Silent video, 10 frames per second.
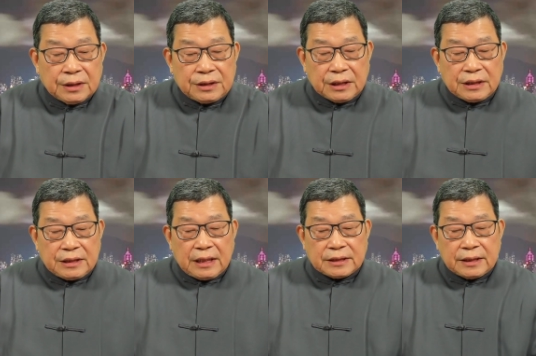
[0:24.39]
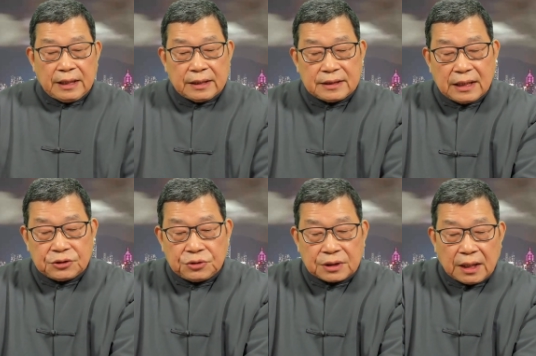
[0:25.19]
经济下行压力加
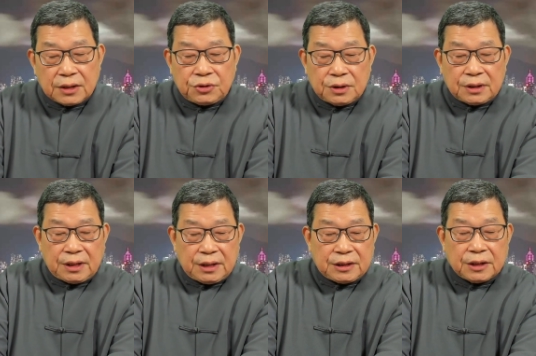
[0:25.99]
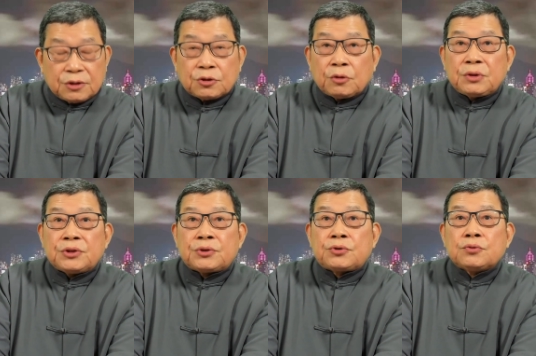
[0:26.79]
剧，腾讯提前
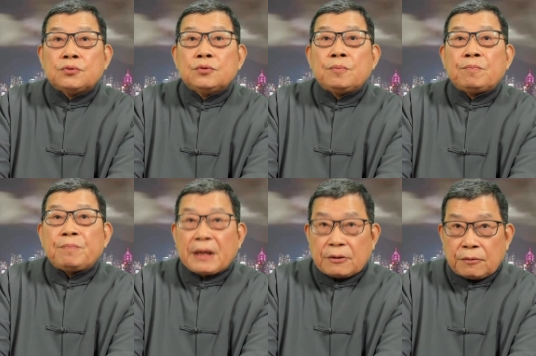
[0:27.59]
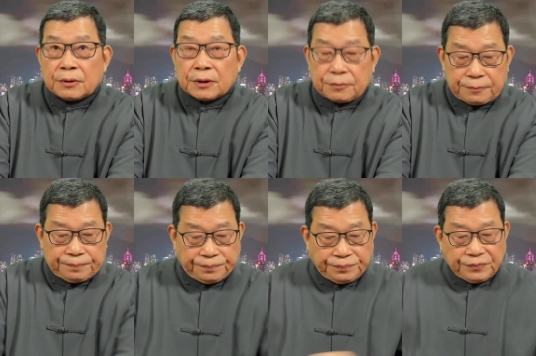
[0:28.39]
退租办公楼。
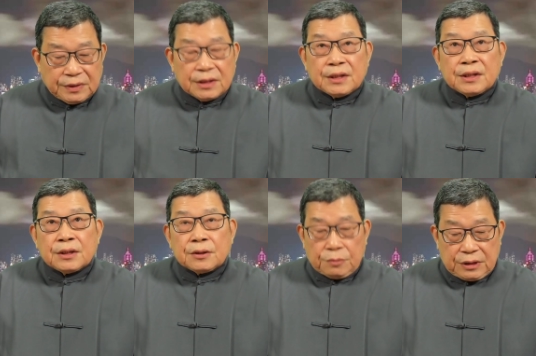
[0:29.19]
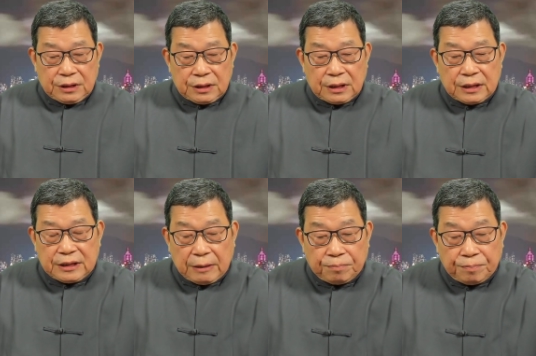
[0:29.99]
股市的
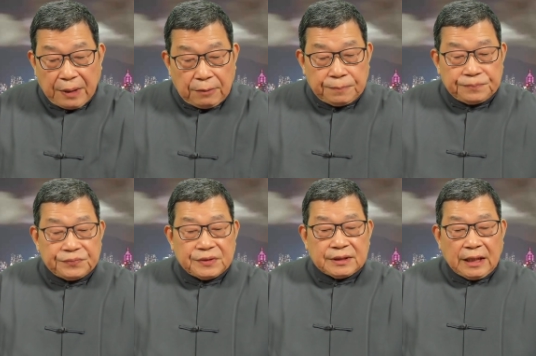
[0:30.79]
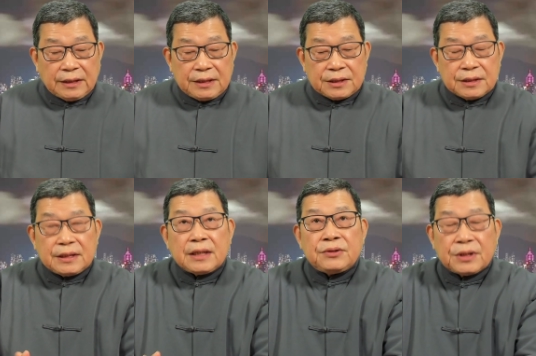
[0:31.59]
简报：当地时
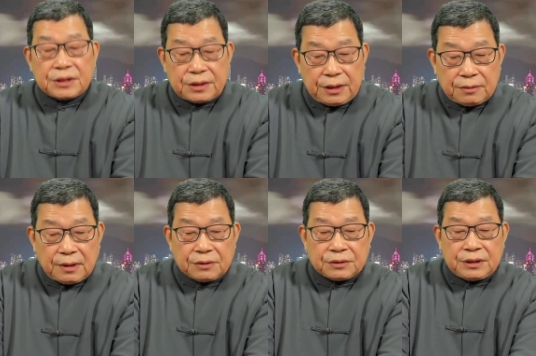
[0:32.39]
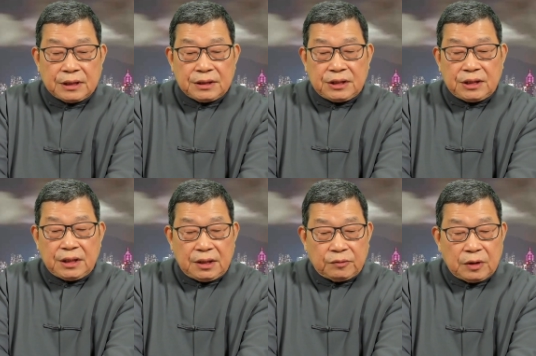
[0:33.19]
间一月十六号星
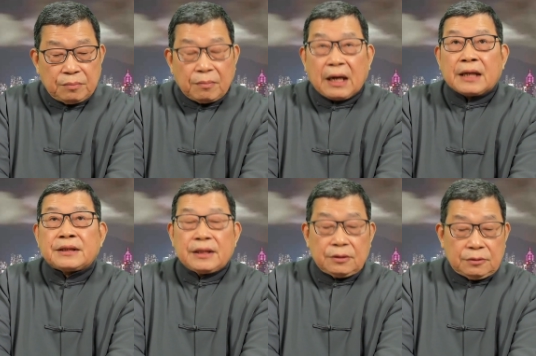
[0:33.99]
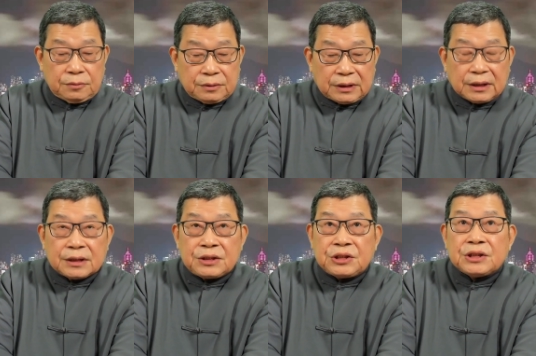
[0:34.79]
期一为马丁路
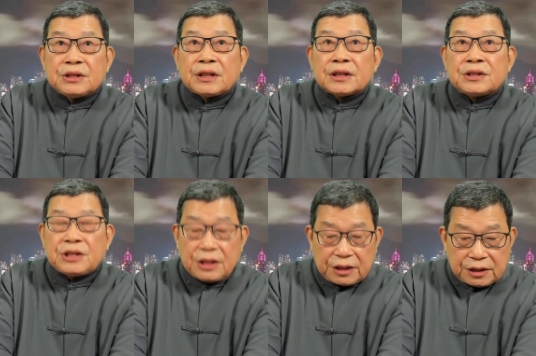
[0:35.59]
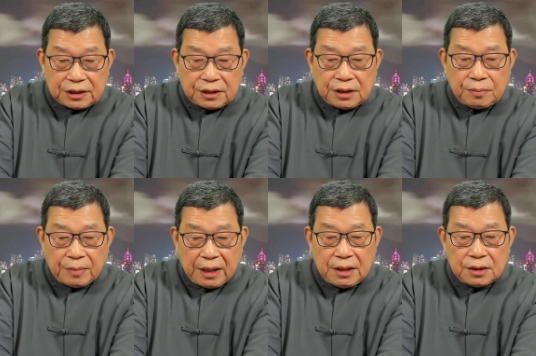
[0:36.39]
德金的纪念日，
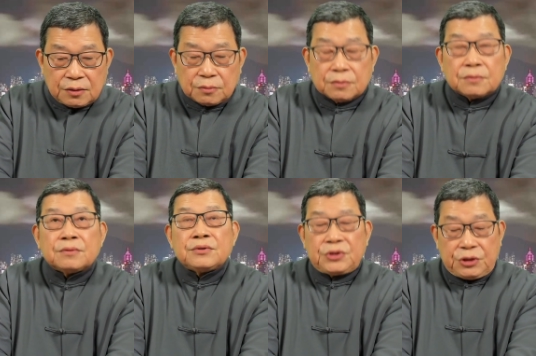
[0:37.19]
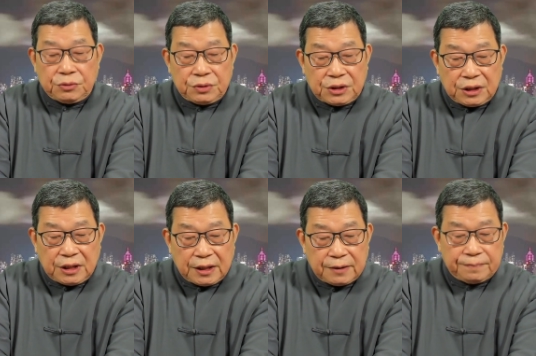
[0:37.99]
美股休市一
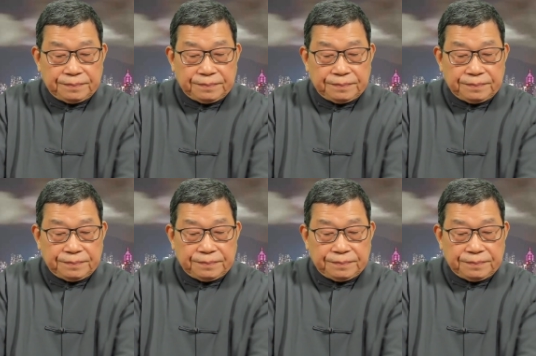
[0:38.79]
天。